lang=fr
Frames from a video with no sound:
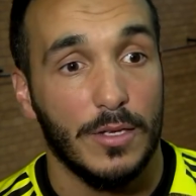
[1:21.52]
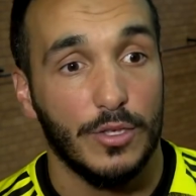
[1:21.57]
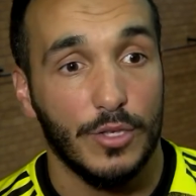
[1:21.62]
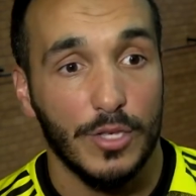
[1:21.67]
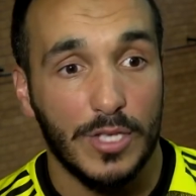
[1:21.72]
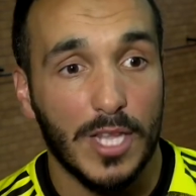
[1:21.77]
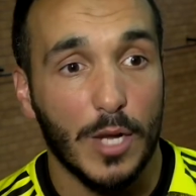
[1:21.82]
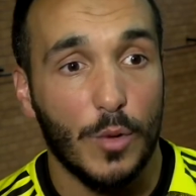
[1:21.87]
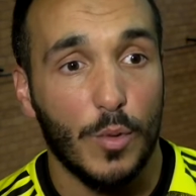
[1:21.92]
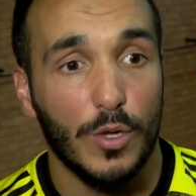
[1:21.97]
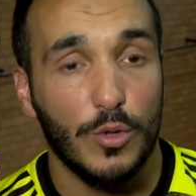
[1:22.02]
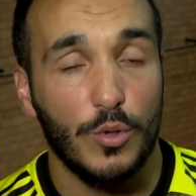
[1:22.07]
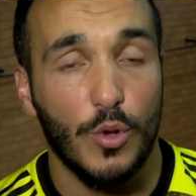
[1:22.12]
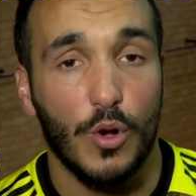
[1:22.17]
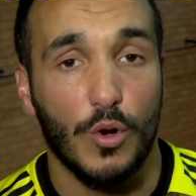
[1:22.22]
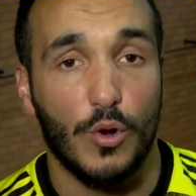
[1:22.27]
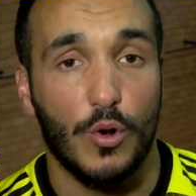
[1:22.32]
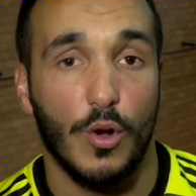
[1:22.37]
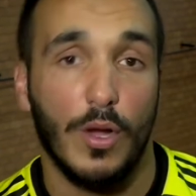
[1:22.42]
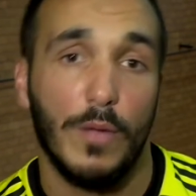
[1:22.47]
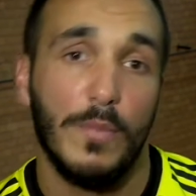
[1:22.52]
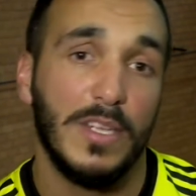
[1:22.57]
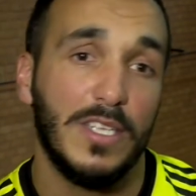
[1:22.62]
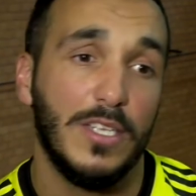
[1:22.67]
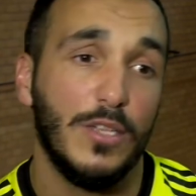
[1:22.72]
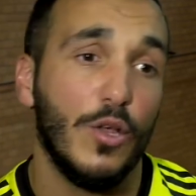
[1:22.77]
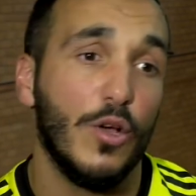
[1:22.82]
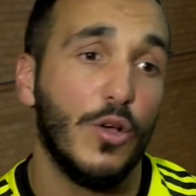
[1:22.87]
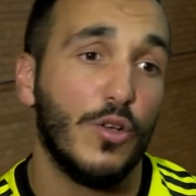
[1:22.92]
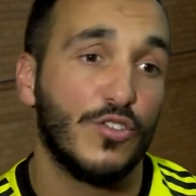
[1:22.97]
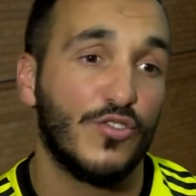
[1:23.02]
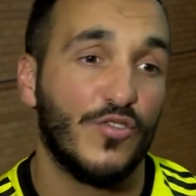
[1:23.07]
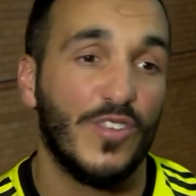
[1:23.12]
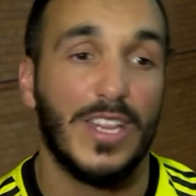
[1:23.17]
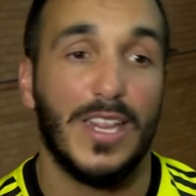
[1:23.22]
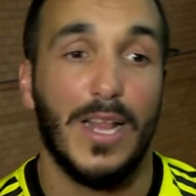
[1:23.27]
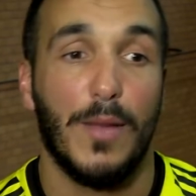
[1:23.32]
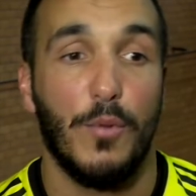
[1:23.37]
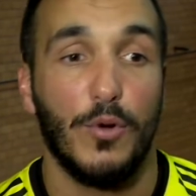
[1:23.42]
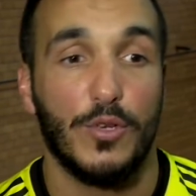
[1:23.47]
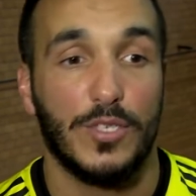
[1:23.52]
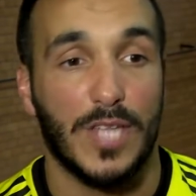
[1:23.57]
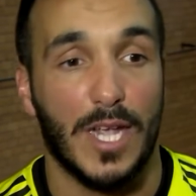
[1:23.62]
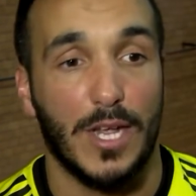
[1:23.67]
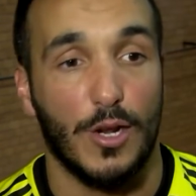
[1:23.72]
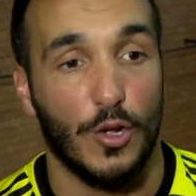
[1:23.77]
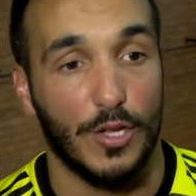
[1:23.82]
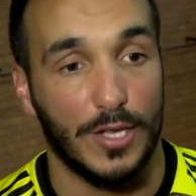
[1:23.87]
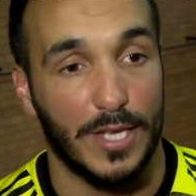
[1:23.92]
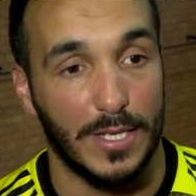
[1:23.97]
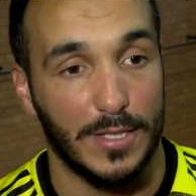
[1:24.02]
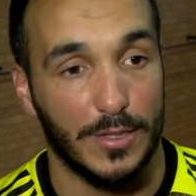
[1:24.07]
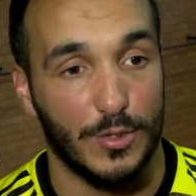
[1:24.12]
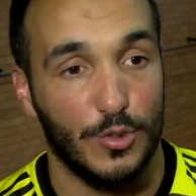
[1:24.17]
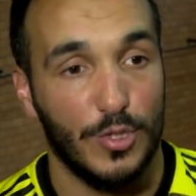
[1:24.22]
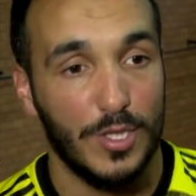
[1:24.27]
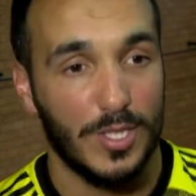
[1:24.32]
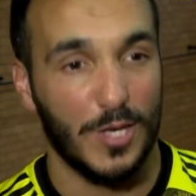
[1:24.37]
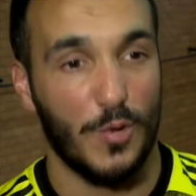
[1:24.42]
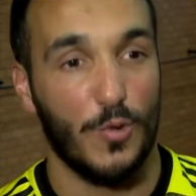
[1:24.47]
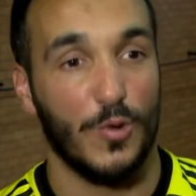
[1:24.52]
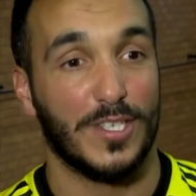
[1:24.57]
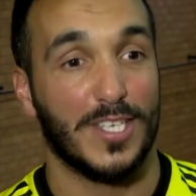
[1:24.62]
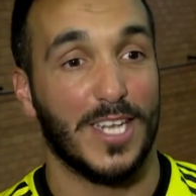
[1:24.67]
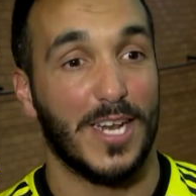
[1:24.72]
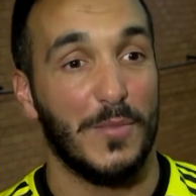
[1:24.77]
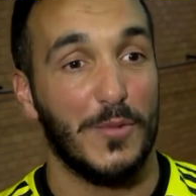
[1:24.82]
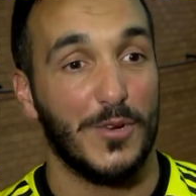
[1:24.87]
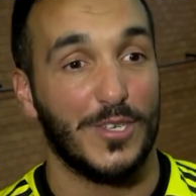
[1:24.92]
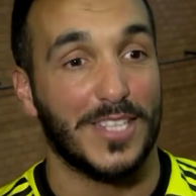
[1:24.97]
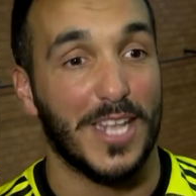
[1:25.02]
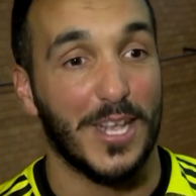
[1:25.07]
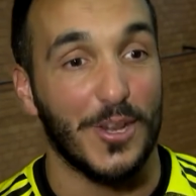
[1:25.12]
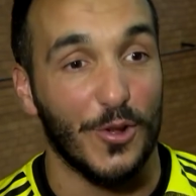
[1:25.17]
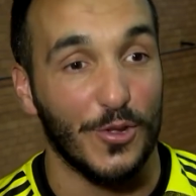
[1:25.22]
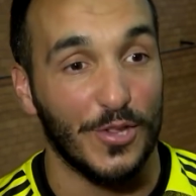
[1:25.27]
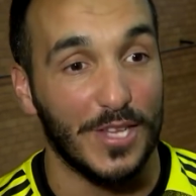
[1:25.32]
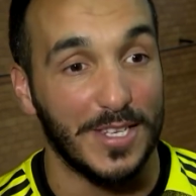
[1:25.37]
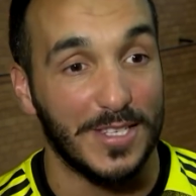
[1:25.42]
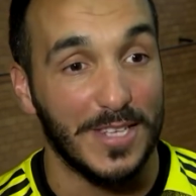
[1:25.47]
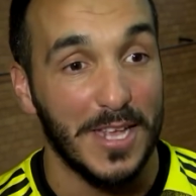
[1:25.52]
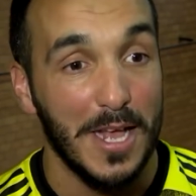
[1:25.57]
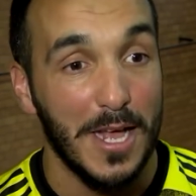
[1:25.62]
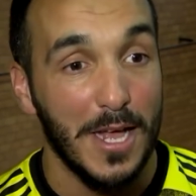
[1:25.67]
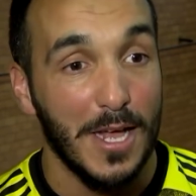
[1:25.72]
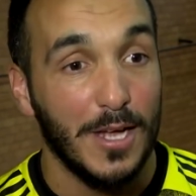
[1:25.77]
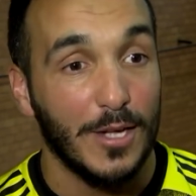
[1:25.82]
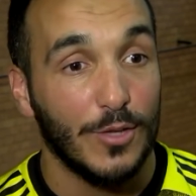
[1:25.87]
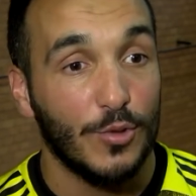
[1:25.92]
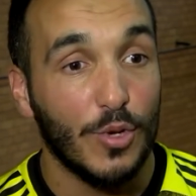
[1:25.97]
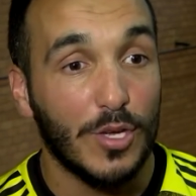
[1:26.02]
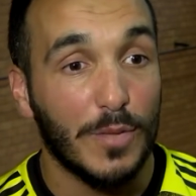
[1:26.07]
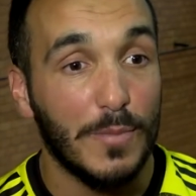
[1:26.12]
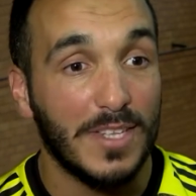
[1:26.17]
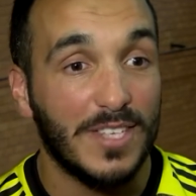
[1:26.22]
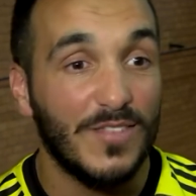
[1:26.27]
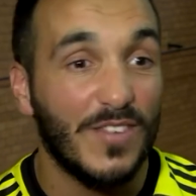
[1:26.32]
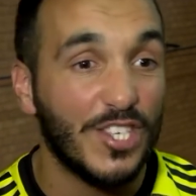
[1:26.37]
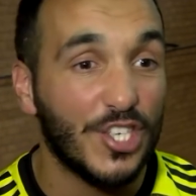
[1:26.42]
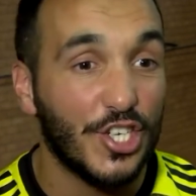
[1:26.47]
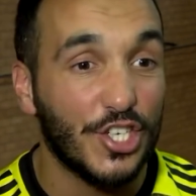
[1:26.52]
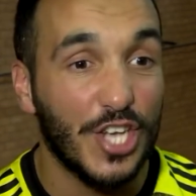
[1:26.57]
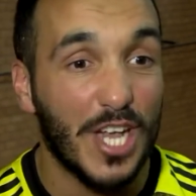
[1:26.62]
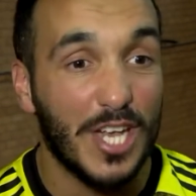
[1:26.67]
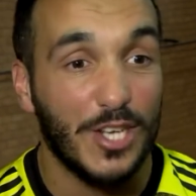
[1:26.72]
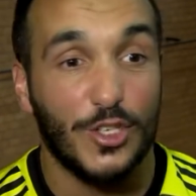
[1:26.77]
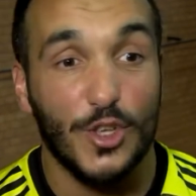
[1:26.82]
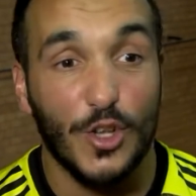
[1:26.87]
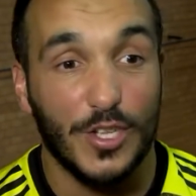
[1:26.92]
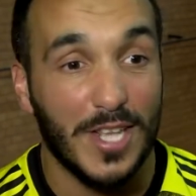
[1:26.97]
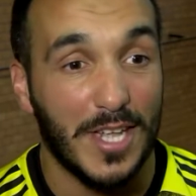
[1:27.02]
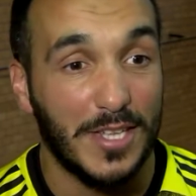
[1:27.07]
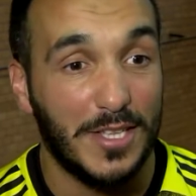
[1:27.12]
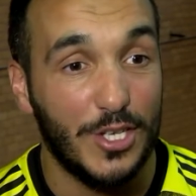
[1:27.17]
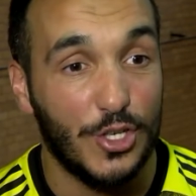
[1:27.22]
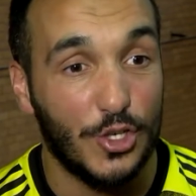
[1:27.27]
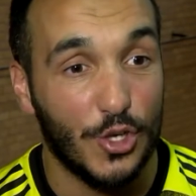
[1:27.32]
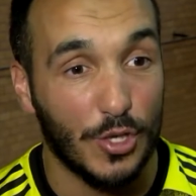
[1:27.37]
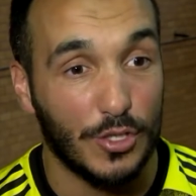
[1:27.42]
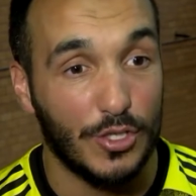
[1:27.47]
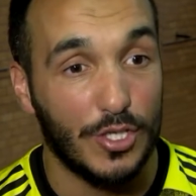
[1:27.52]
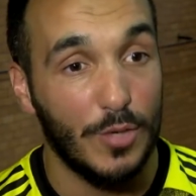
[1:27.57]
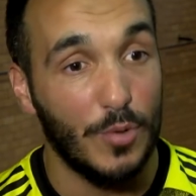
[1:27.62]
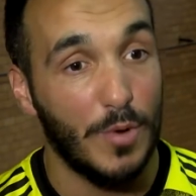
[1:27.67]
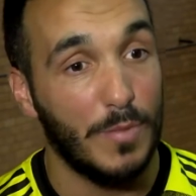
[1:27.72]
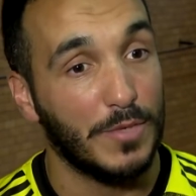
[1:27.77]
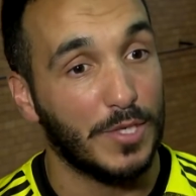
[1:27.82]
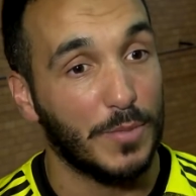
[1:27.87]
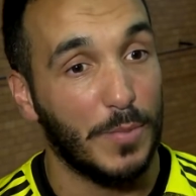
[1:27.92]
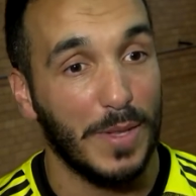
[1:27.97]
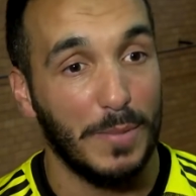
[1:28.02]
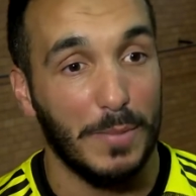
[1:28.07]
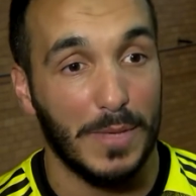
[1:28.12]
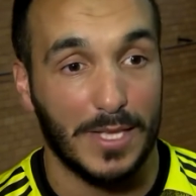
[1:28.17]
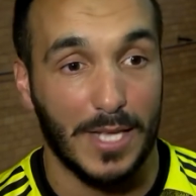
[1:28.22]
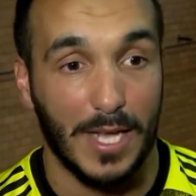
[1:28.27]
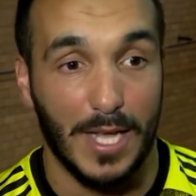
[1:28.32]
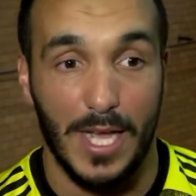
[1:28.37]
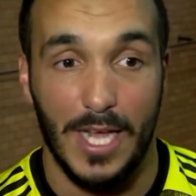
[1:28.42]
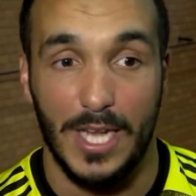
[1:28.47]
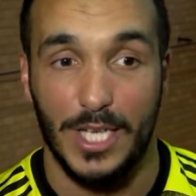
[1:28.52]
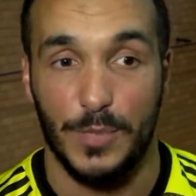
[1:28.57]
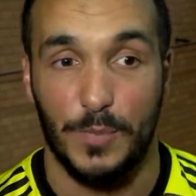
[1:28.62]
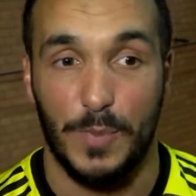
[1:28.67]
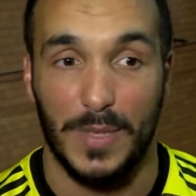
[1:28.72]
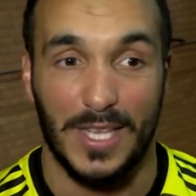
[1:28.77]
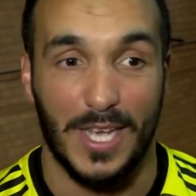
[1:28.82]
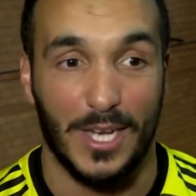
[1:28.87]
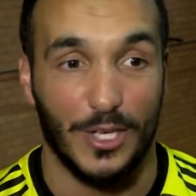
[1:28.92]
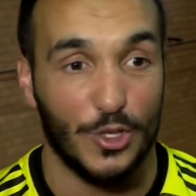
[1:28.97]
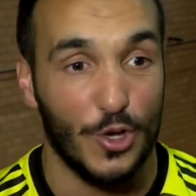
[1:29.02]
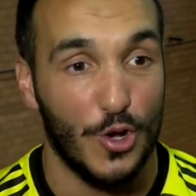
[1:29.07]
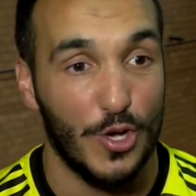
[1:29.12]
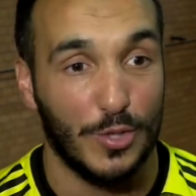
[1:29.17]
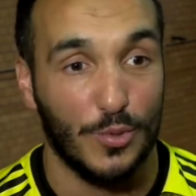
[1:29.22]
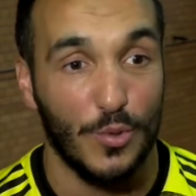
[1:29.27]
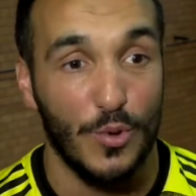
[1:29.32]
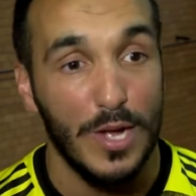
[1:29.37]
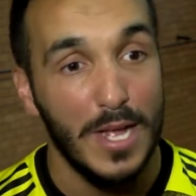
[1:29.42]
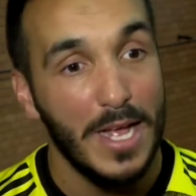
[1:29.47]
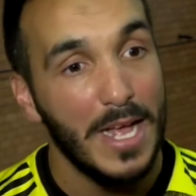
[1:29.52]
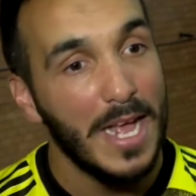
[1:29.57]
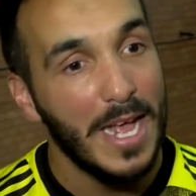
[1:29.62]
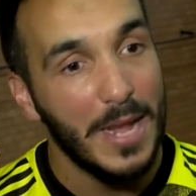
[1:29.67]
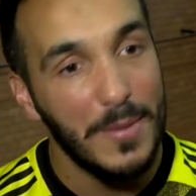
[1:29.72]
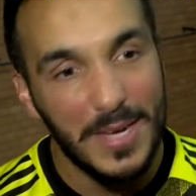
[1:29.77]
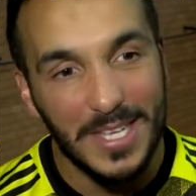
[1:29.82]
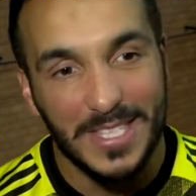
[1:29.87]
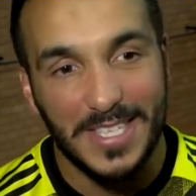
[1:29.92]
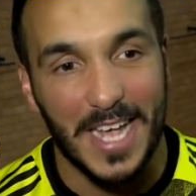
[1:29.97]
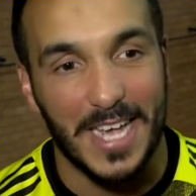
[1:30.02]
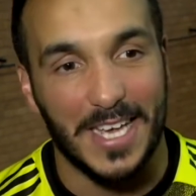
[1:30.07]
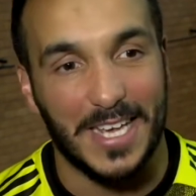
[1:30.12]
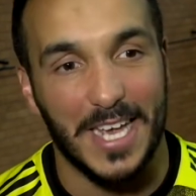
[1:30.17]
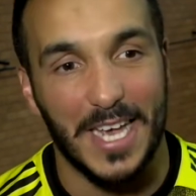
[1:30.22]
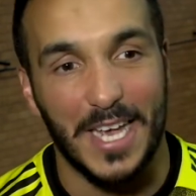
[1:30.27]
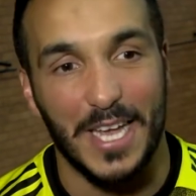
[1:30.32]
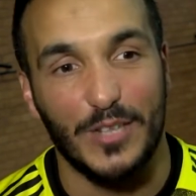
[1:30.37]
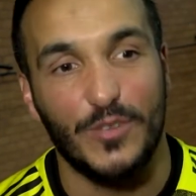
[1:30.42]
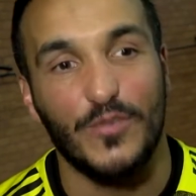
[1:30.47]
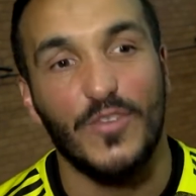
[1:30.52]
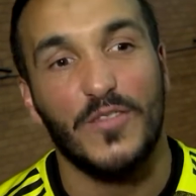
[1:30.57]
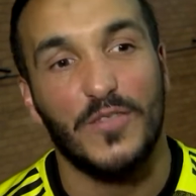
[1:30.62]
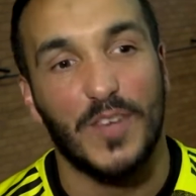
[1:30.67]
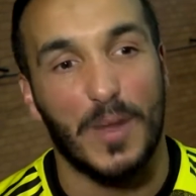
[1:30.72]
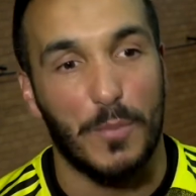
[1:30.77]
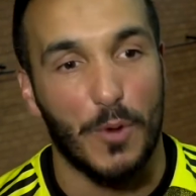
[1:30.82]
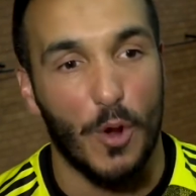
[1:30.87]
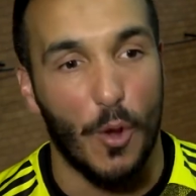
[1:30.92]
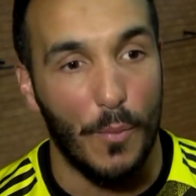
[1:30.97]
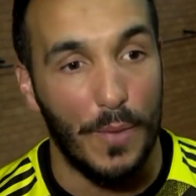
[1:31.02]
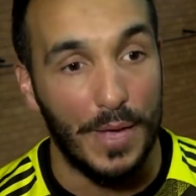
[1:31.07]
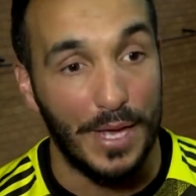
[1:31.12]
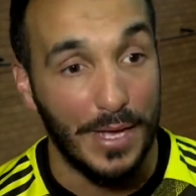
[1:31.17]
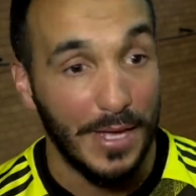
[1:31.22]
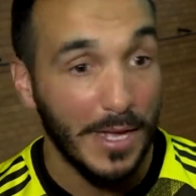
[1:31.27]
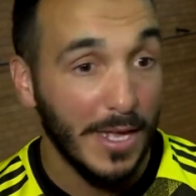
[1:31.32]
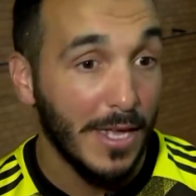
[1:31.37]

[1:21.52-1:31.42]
Je lui dis, t'es quoi dedans encore Il m'a dit, non, je fais de la boxe thaïlandaise. Je lui dis, c'est quoi ça, la boxe thaïlandaise donc il m'a dit va chercher un shirt et un t-shirt. Je dis Oui, moi j'ai pas de matériel, j'ai pas d'argent et tout. Il m'a dit t'inquiète, on va faire plan B.